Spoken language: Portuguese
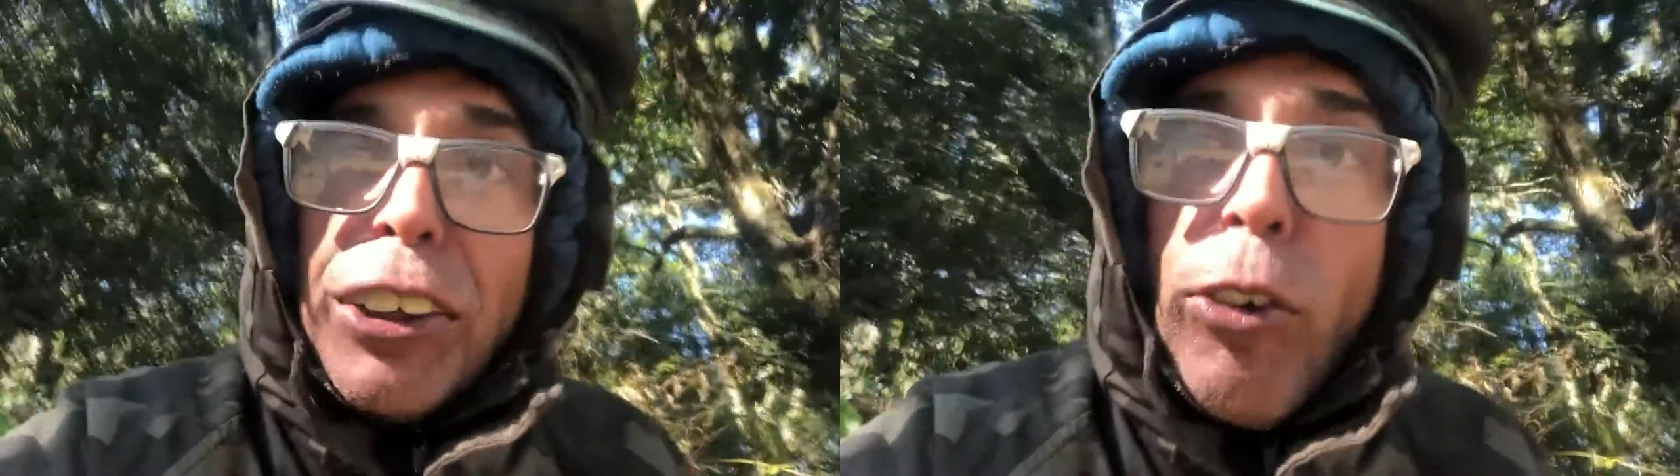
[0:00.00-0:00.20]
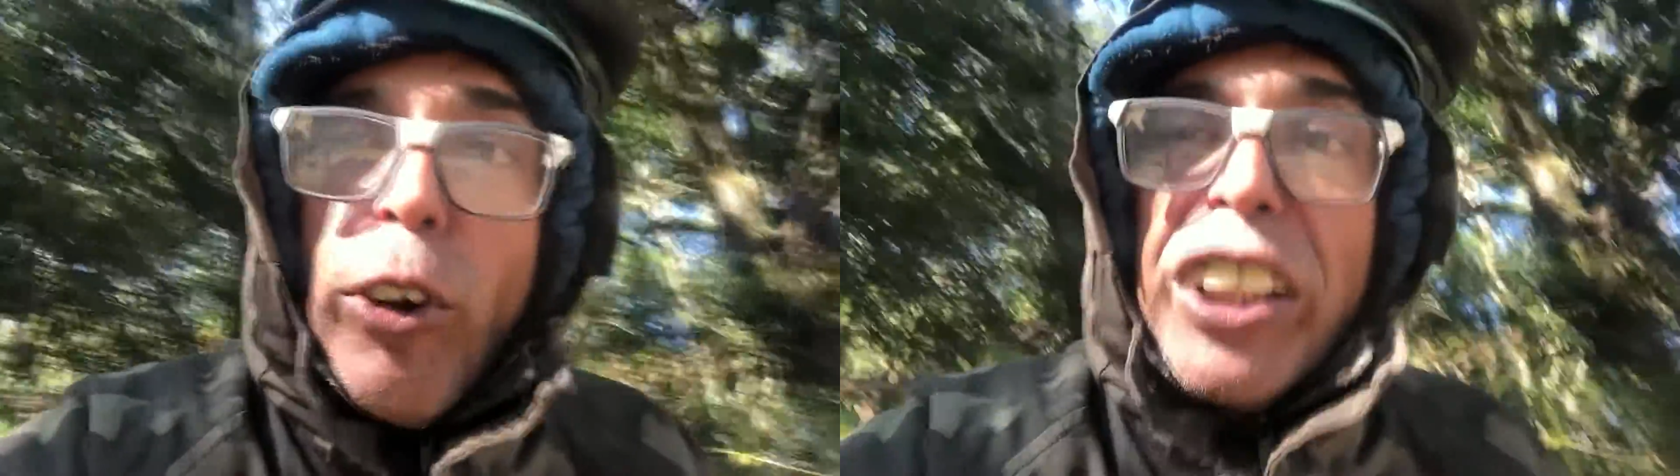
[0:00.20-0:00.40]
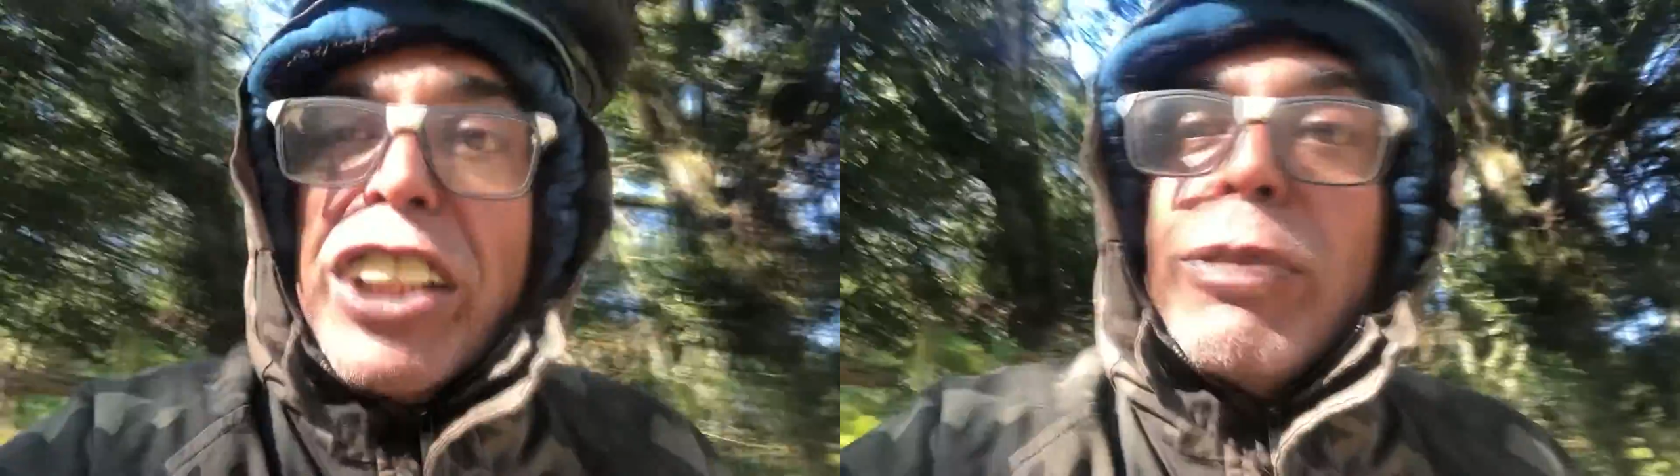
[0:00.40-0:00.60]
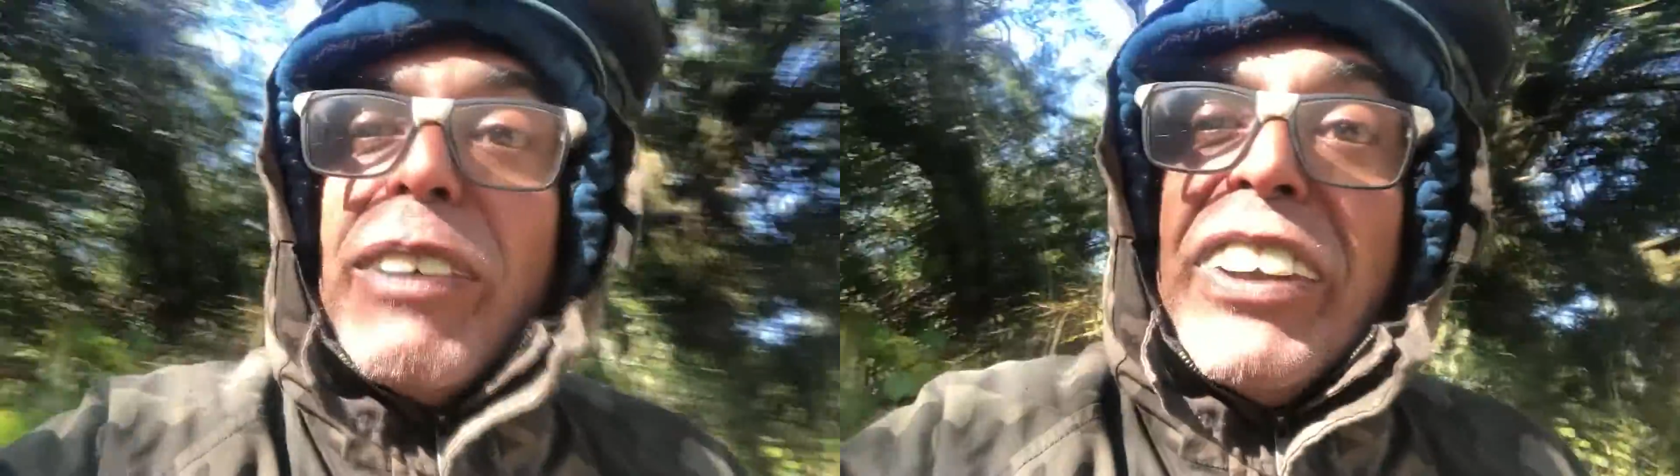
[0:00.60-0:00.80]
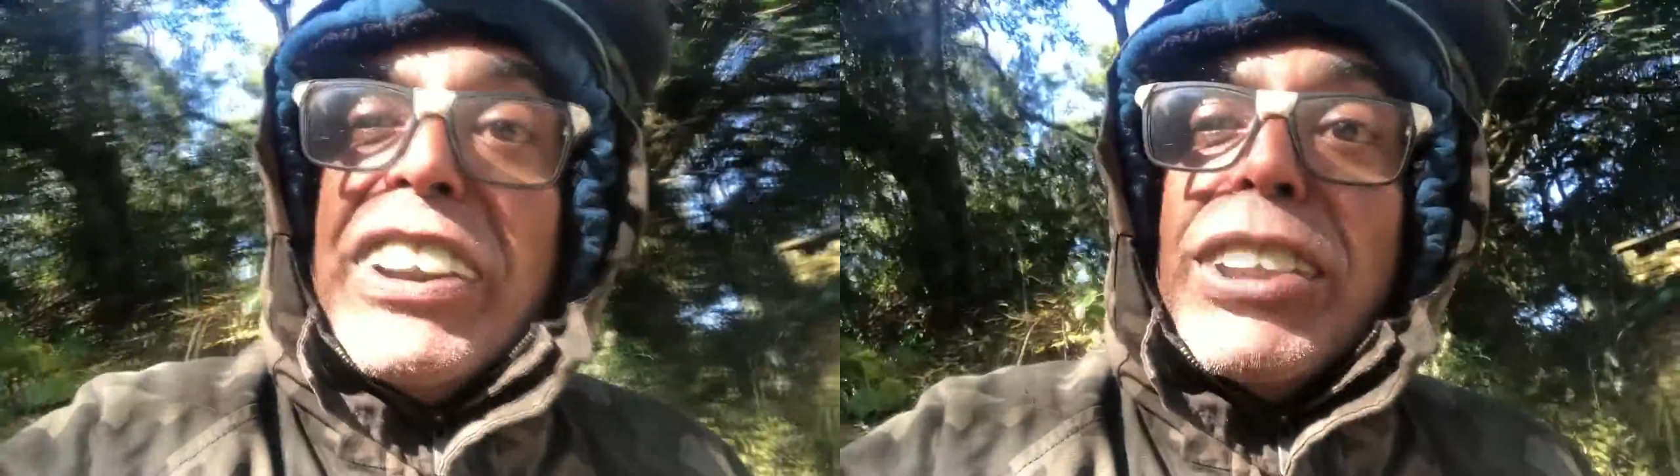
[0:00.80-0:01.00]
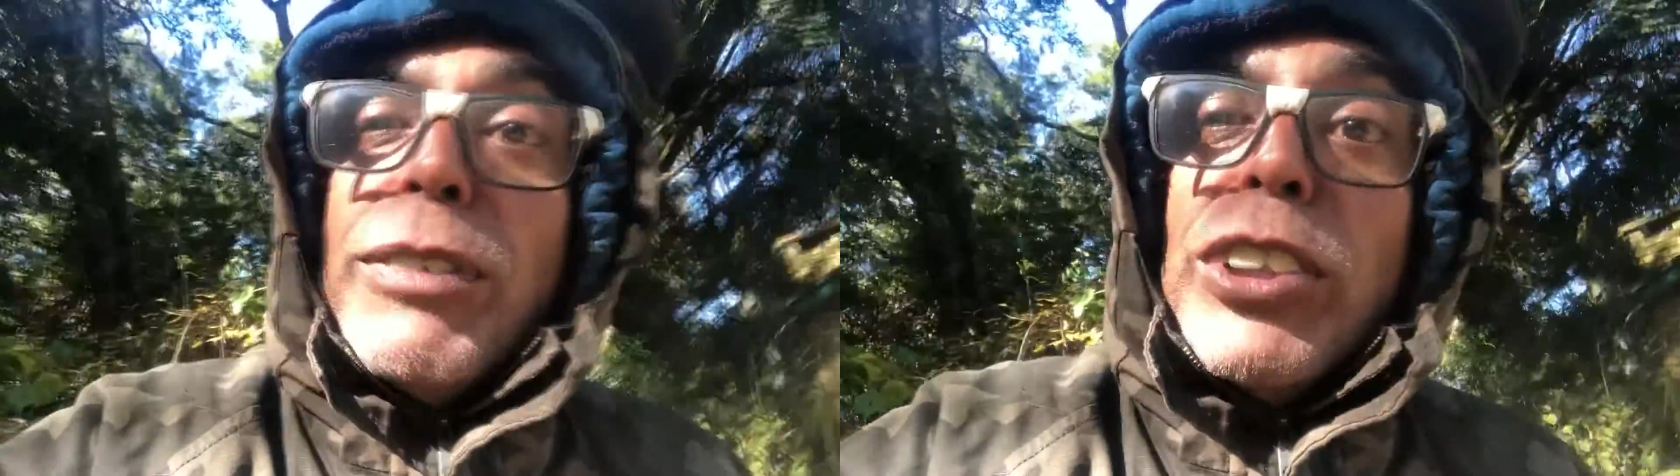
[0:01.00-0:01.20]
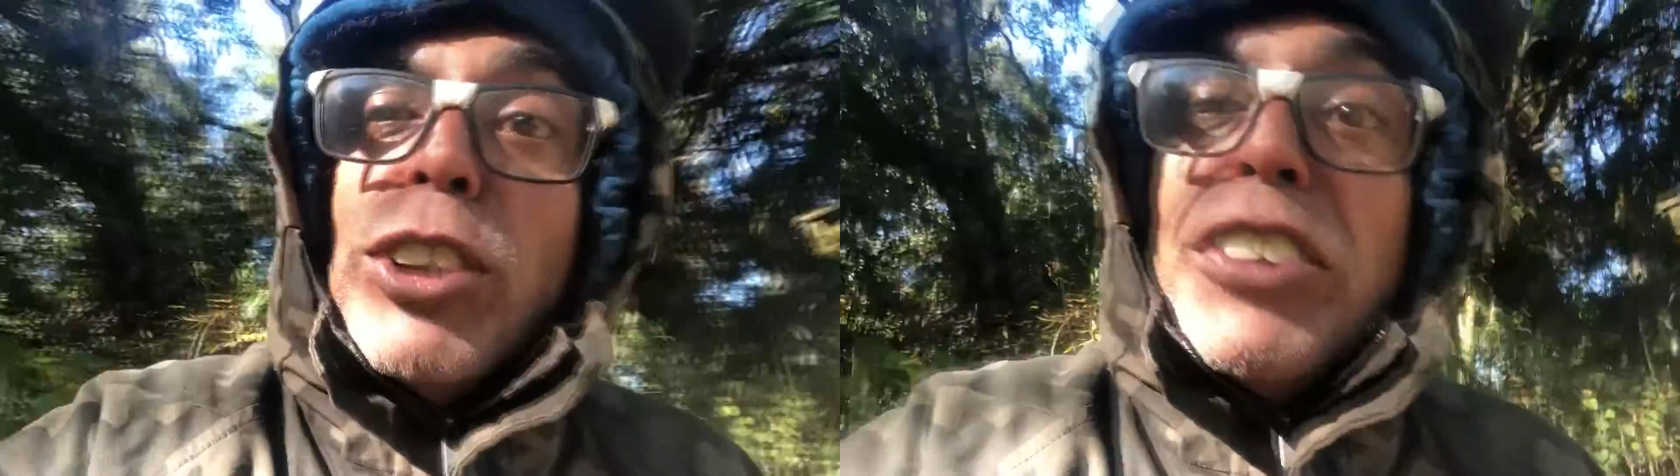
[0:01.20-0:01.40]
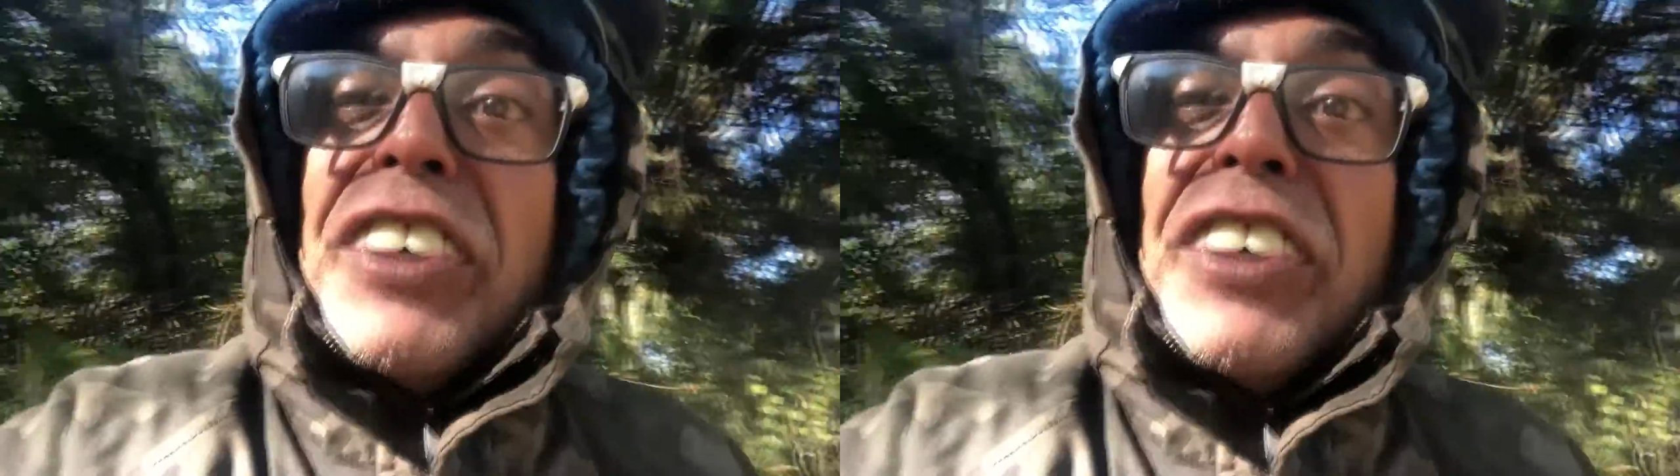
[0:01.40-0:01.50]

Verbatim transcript: são coisas para fazer as pessoas